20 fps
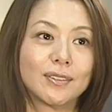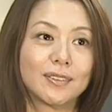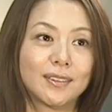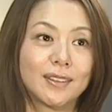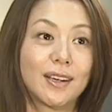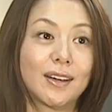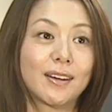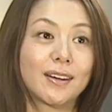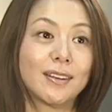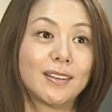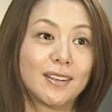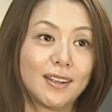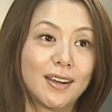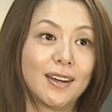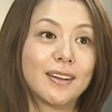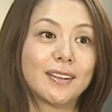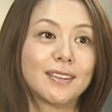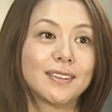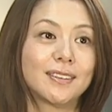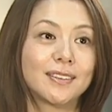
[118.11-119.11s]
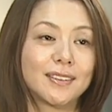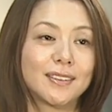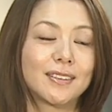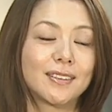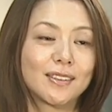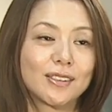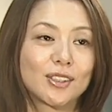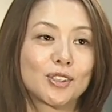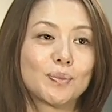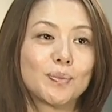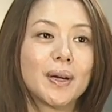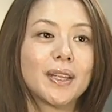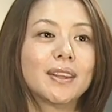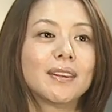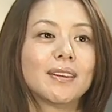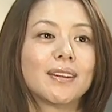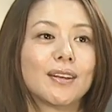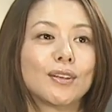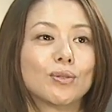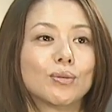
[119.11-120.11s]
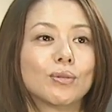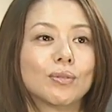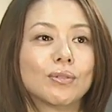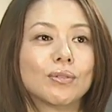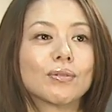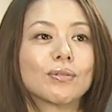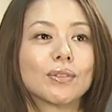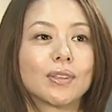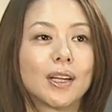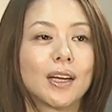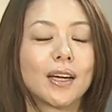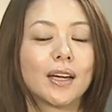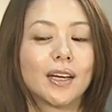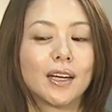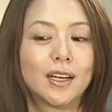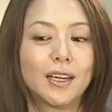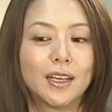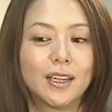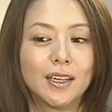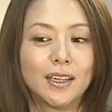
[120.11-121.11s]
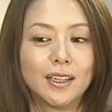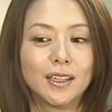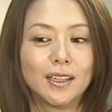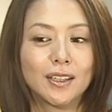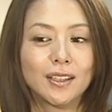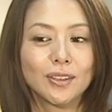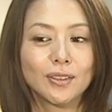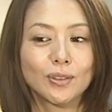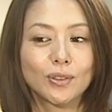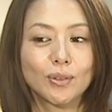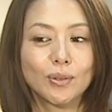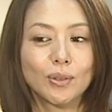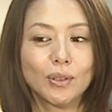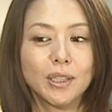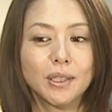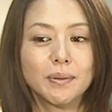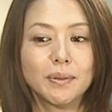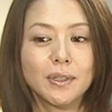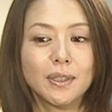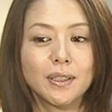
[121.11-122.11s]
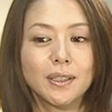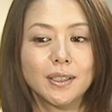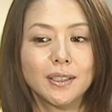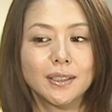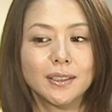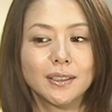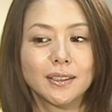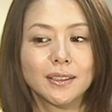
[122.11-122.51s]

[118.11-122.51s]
うなんかね詰まってるのでそれは